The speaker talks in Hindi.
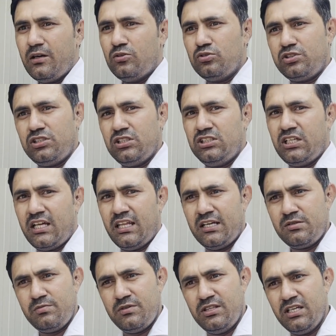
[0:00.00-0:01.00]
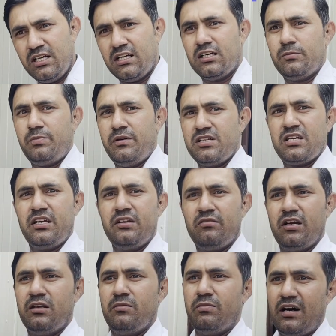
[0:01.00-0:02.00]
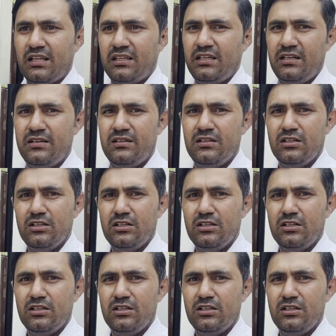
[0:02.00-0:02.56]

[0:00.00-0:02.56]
उससे ज़्यादा इसमें दिक्कत परेशानी वाली बात है